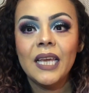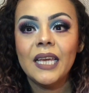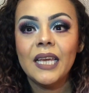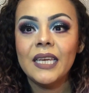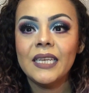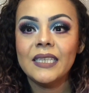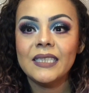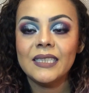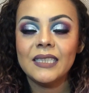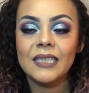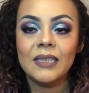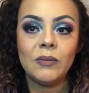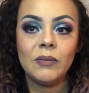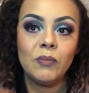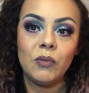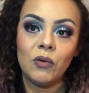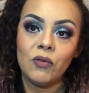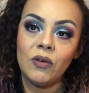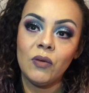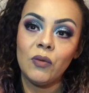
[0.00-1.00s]
Este,
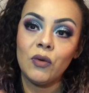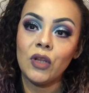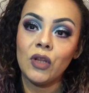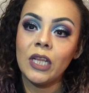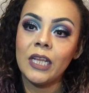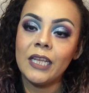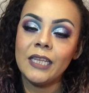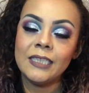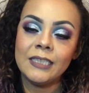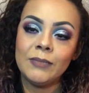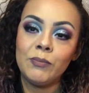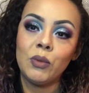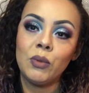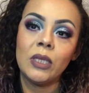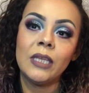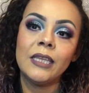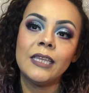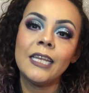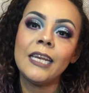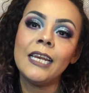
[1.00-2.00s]
por favor, de, si
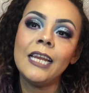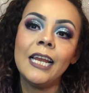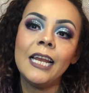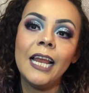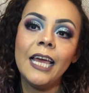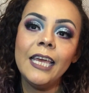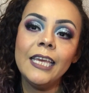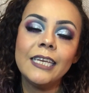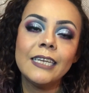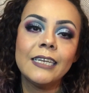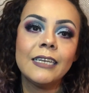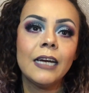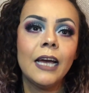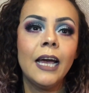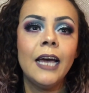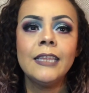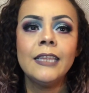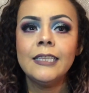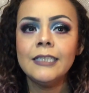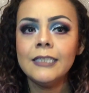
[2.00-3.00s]
pueden denle like
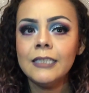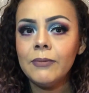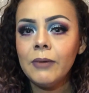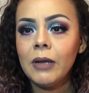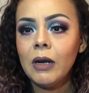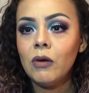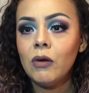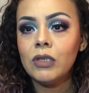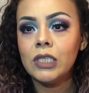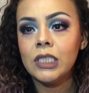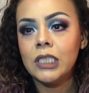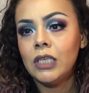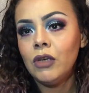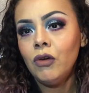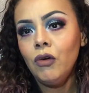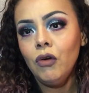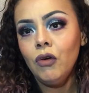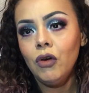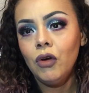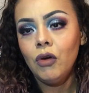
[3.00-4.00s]
antes de verlo y si
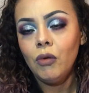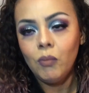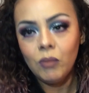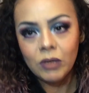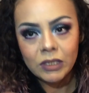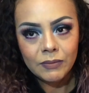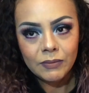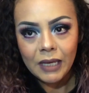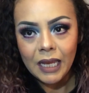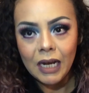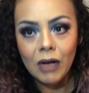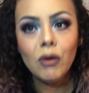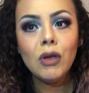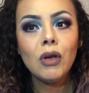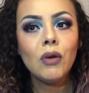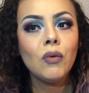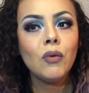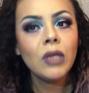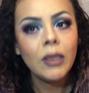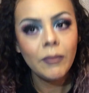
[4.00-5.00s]
no, pues véanlo y
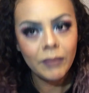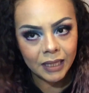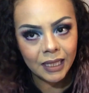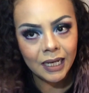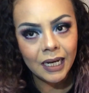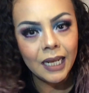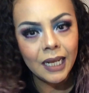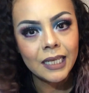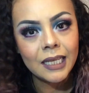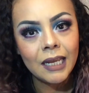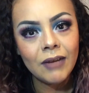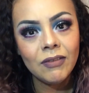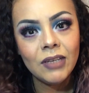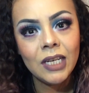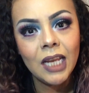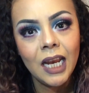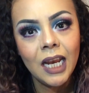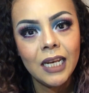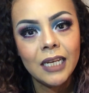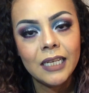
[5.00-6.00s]
luego ya me dan like al
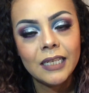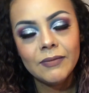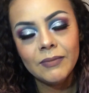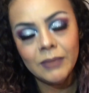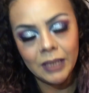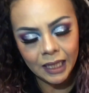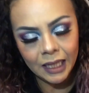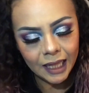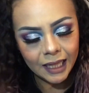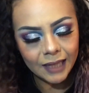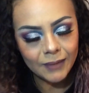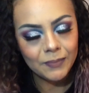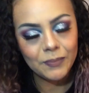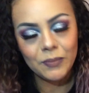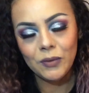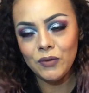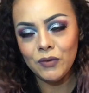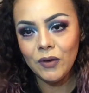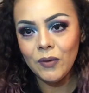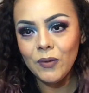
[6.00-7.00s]
final, ¿verdad?
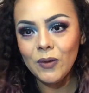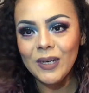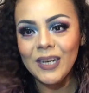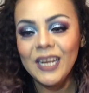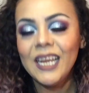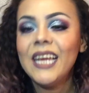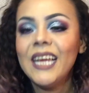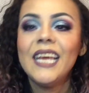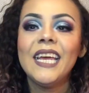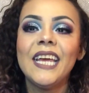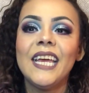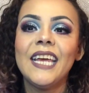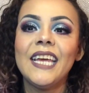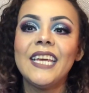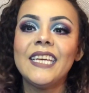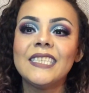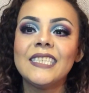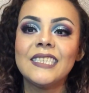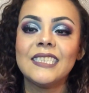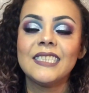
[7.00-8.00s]
Por favor.
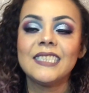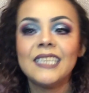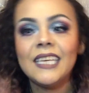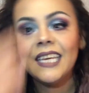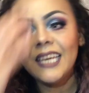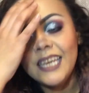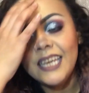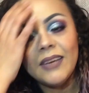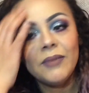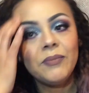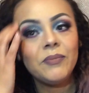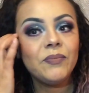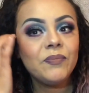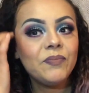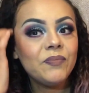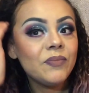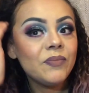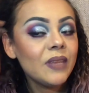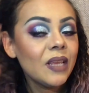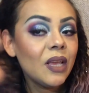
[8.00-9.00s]

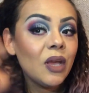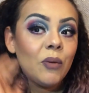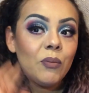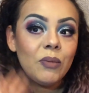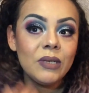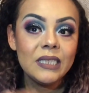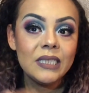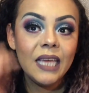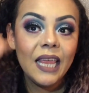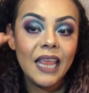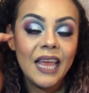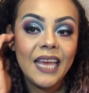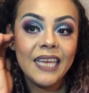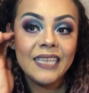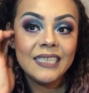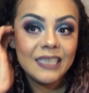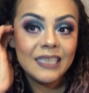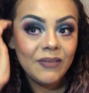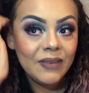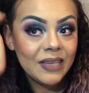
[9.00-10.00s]
Este, pues nada,
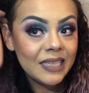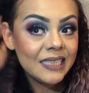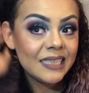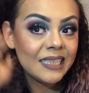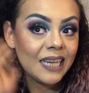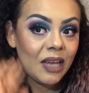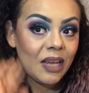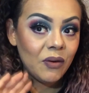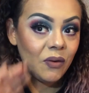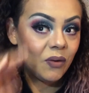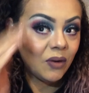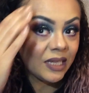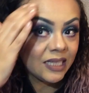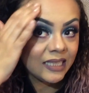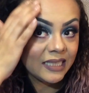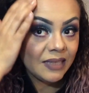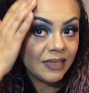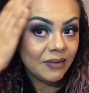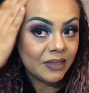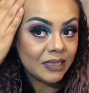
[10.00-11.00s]
esta vez traigo
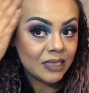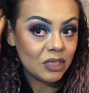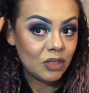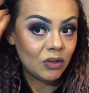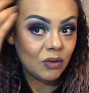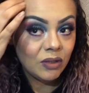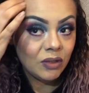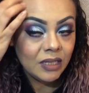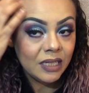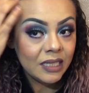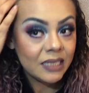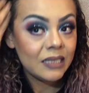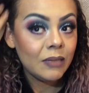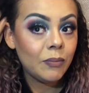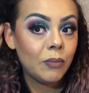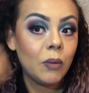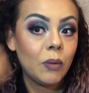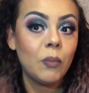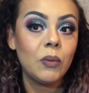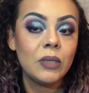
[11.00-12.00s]
esta versión, esta
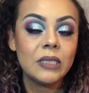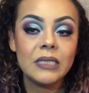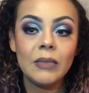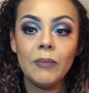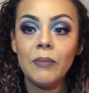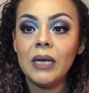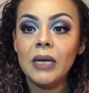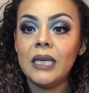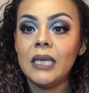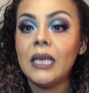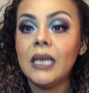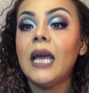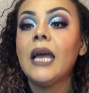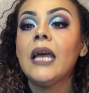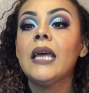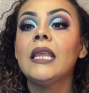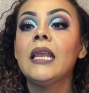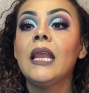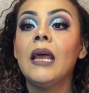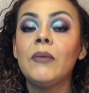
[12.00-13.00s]
propuesta
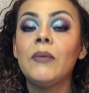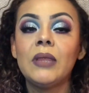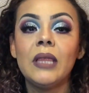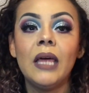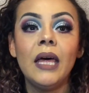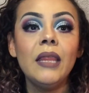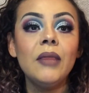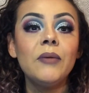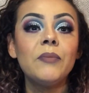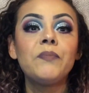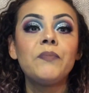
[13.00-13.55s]
maquillaje de Navidad